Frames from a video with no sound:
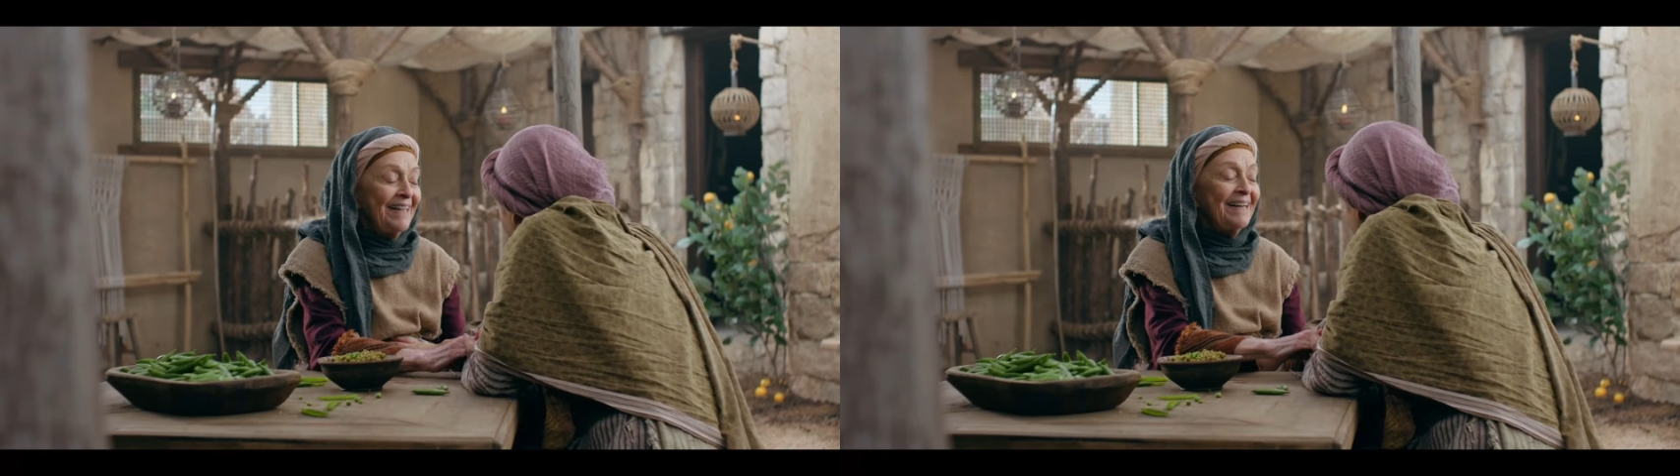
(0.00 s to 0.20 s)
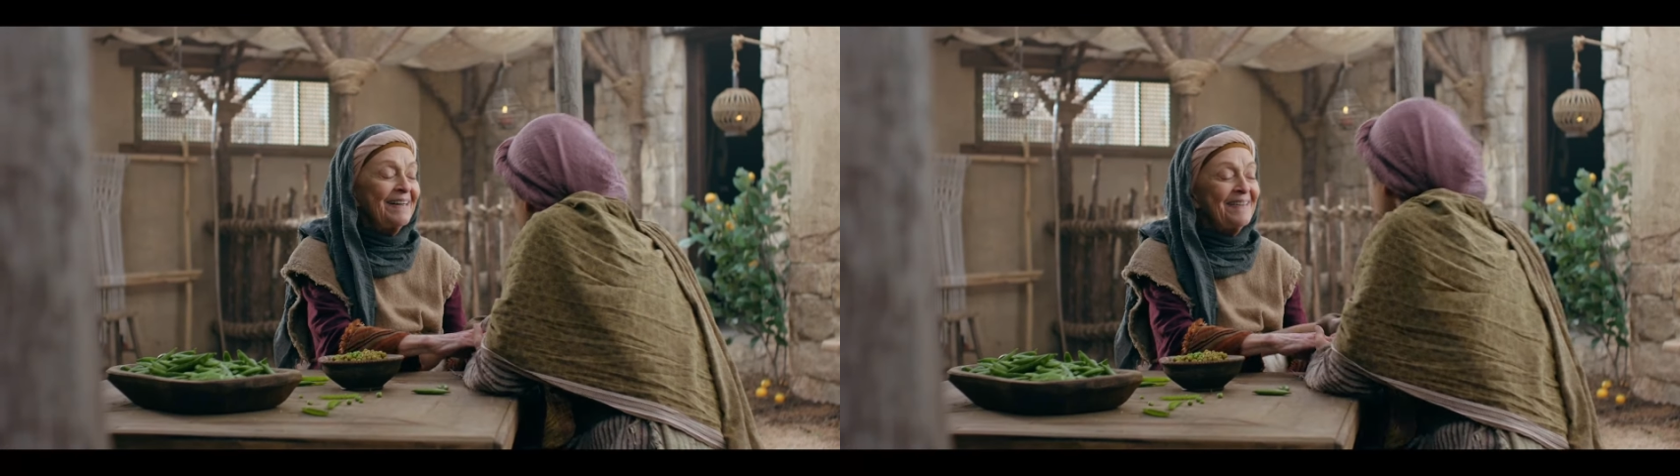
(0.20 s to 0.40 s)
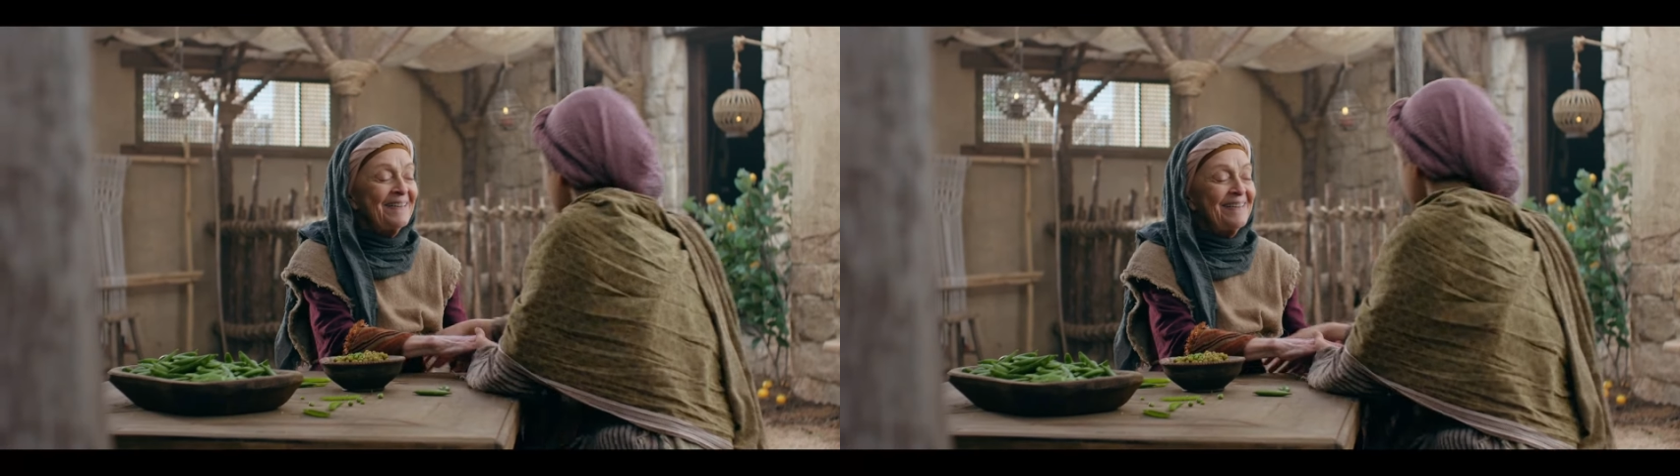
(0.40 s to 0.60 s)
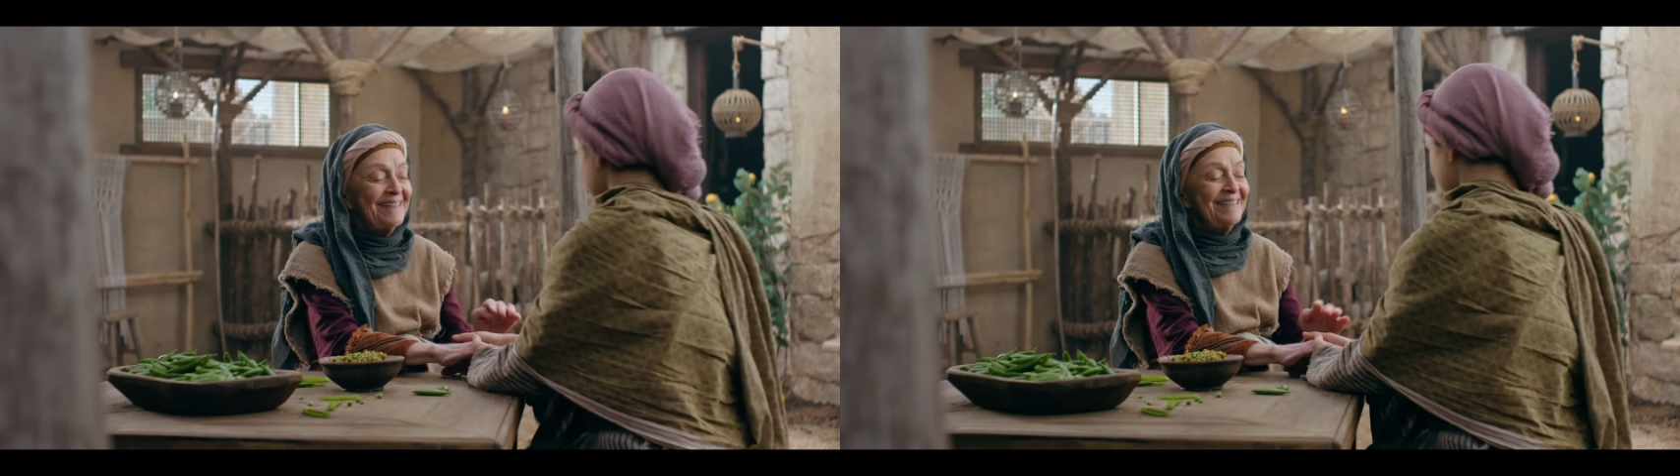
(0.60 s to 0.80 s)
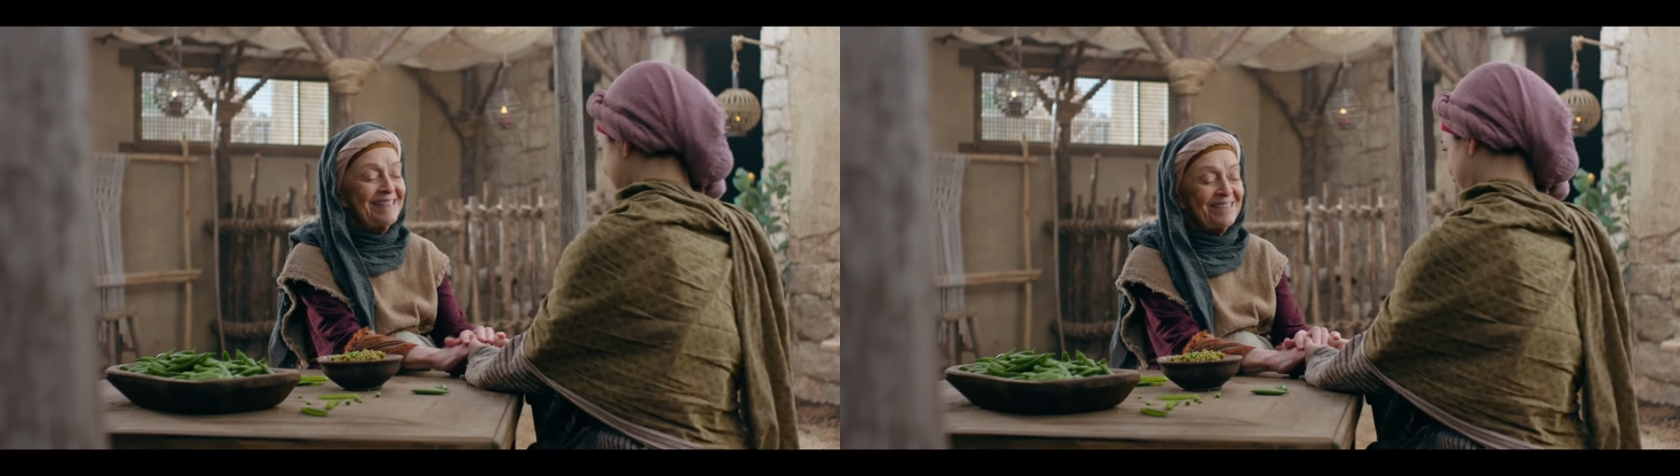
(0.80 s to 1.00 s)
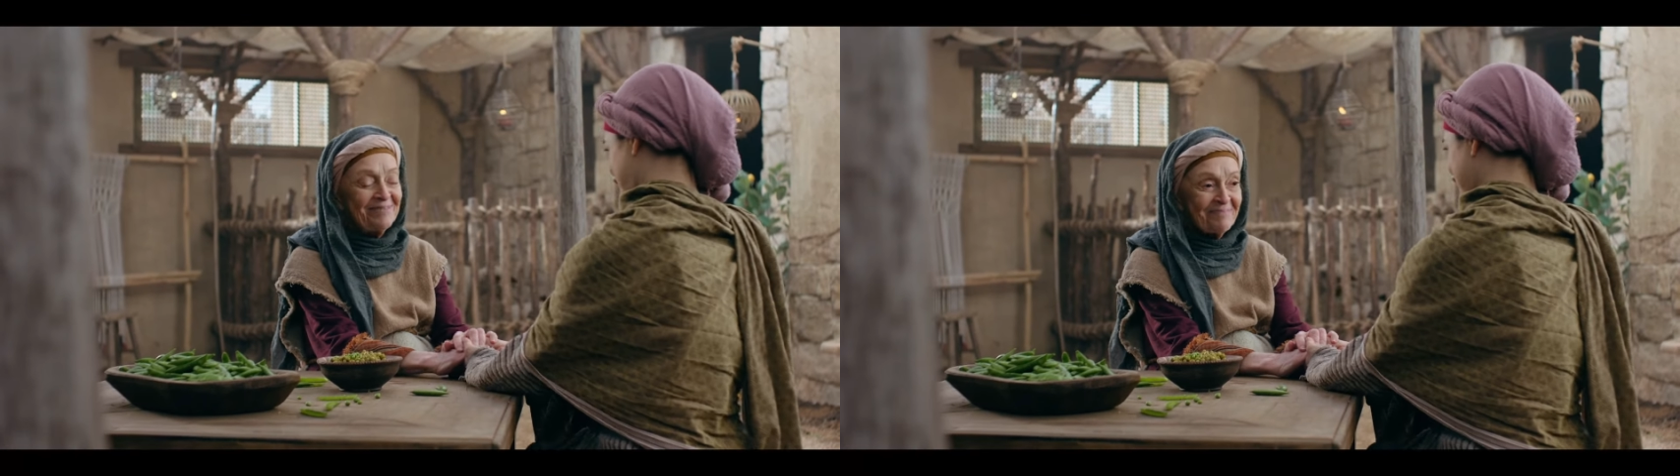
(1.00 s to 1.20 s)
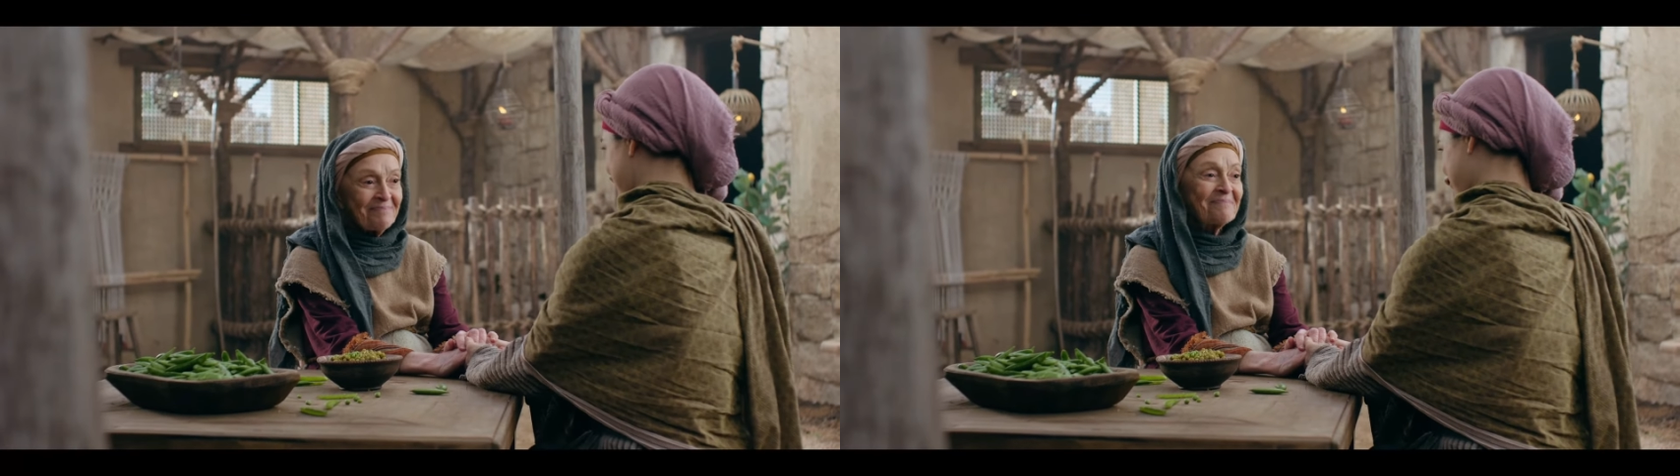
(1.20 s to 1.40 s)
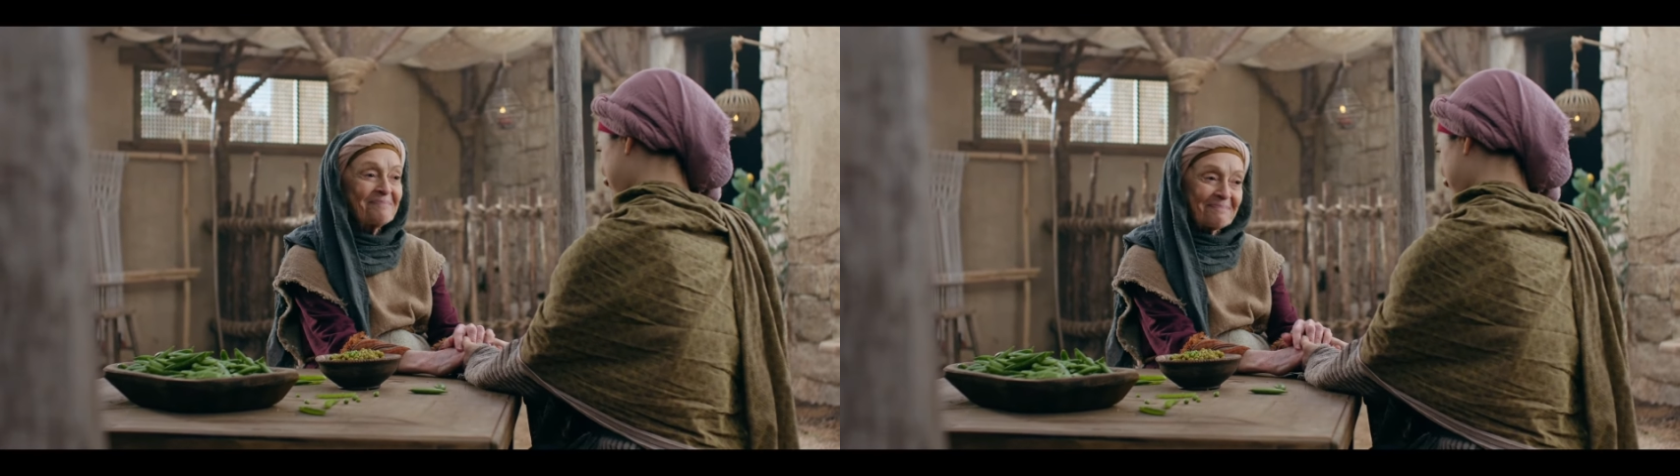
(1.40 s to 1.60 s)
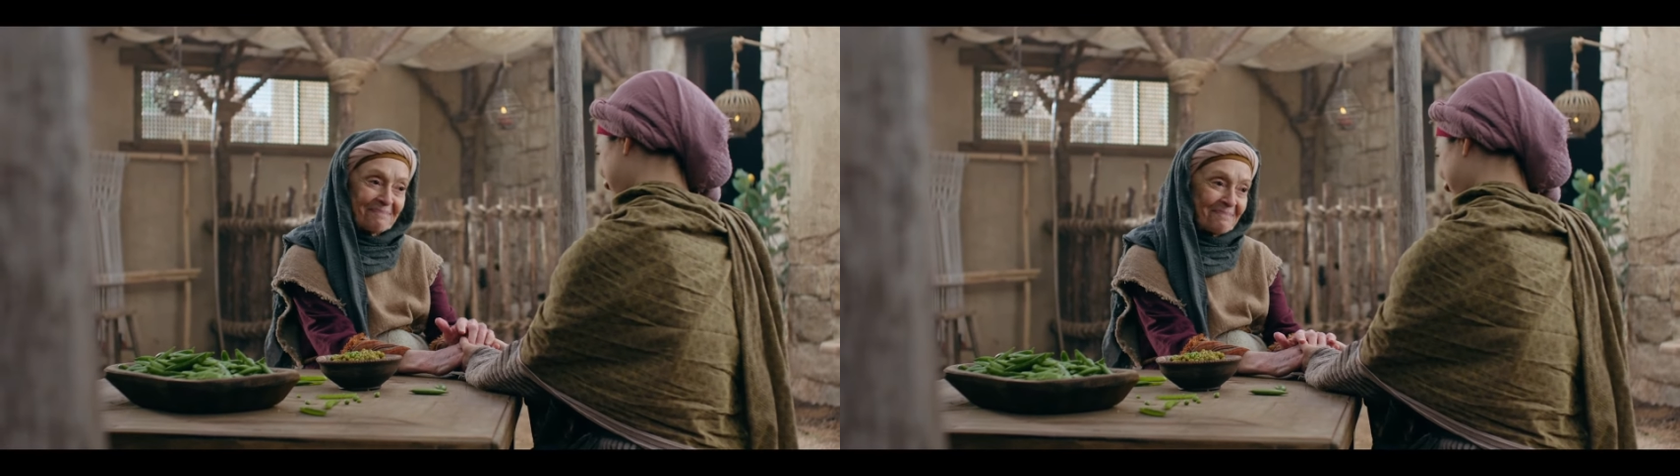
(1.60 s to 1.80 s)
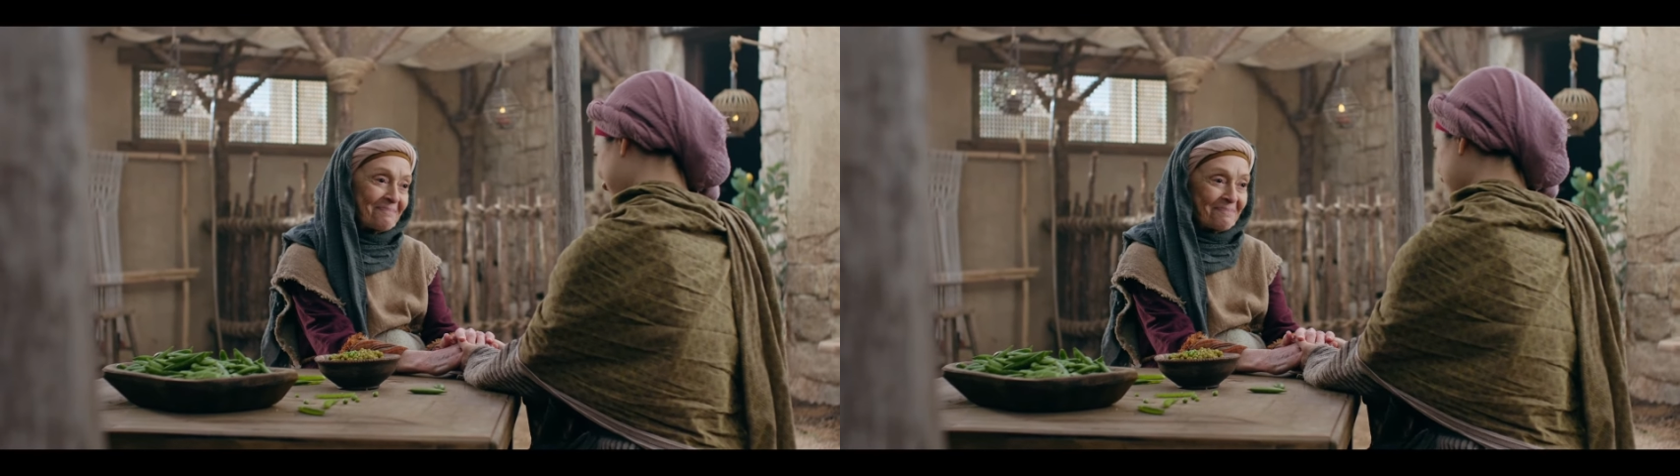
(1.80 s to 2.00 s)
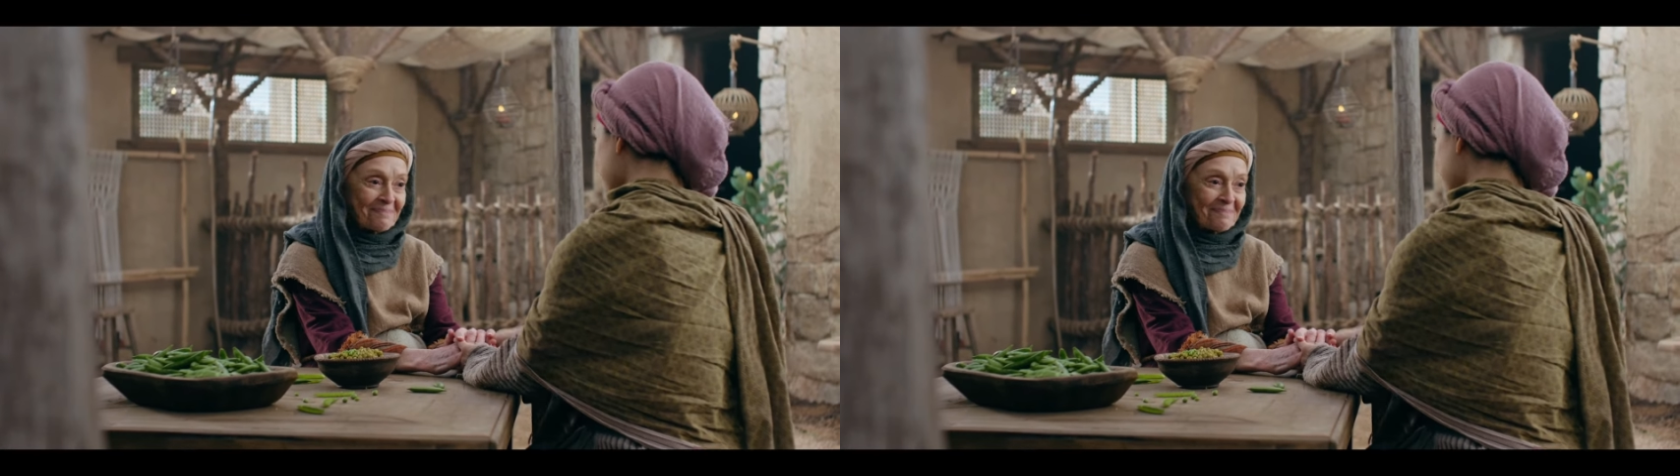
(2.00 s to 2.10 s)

nelle condizioni di sprecare il fiato.